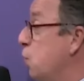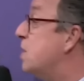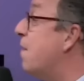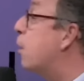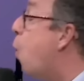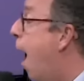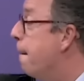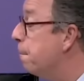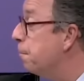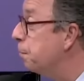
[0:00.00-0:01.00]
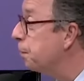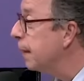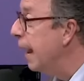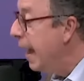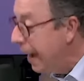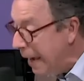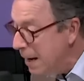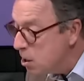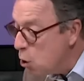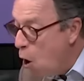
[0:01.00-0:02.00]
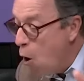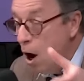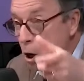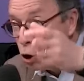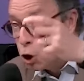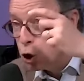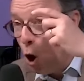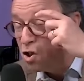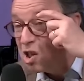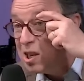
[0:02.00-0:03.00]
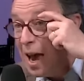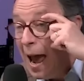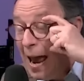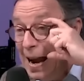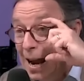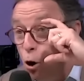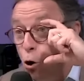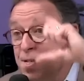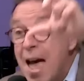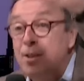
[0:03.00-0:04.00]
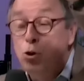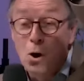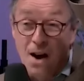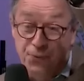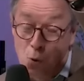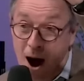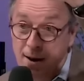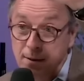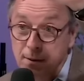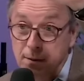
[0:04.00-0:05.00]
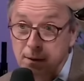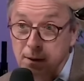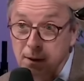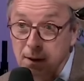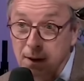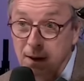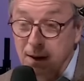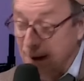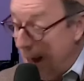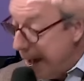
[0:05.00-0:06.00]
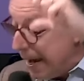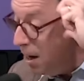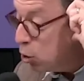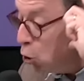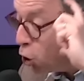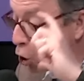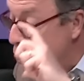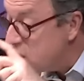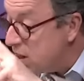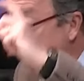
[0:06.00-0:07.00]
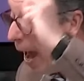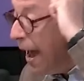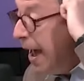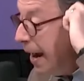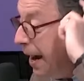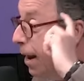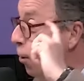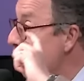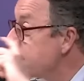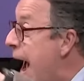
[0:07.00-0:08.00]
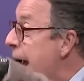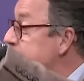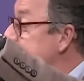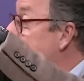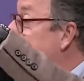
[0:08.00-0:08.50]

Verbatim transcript: savez quoi Ils ont chaussé les lunettes de la foi. Ils ont chaussé les lunettes